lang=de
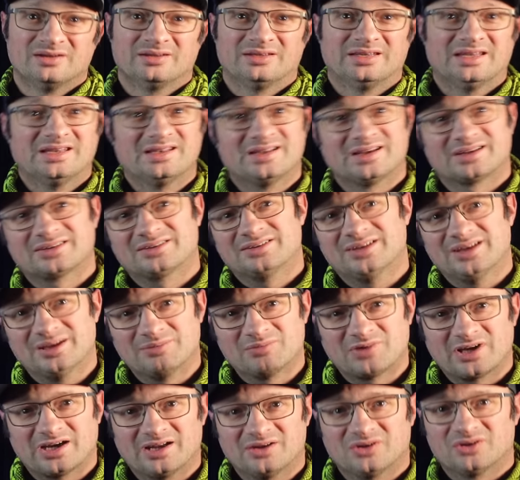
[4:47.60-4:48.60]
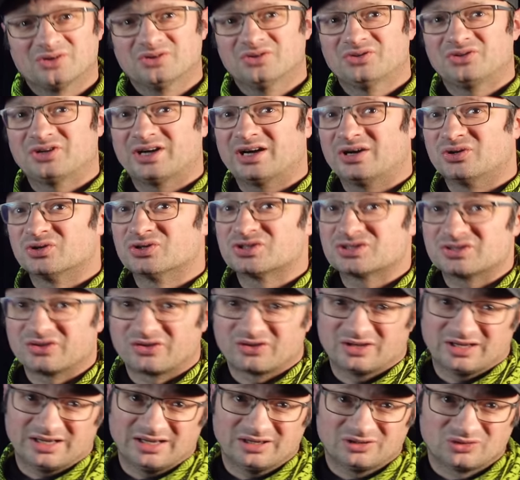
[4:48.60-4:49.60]
Je nachdem kann auch ein Tausch
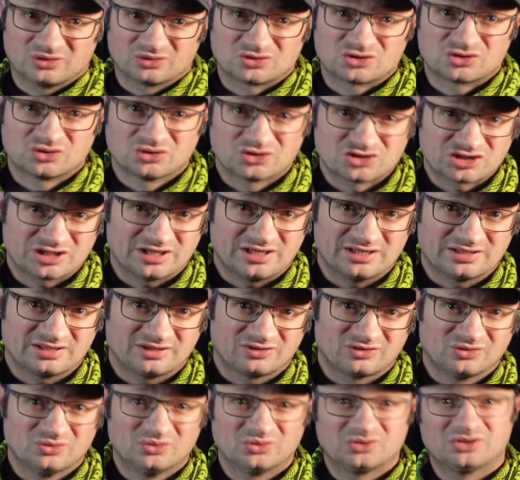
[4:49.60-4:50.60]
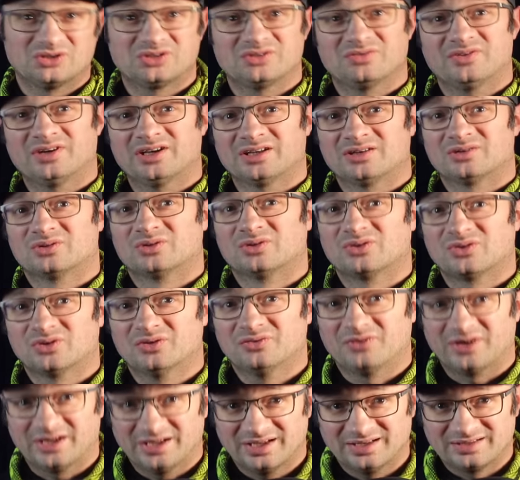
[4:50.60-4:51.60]
des Leitungsschutzschalters nötig werden und
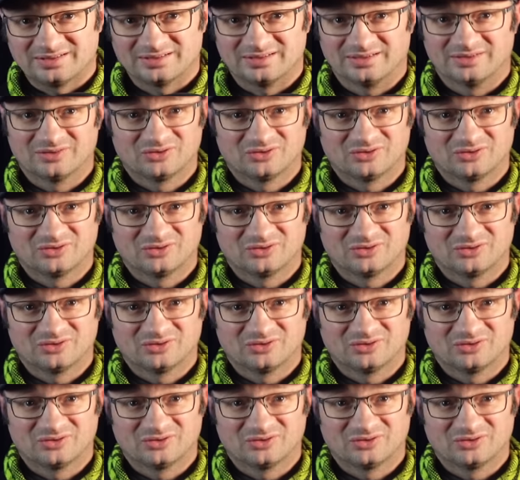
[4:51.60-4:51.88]
so weiter.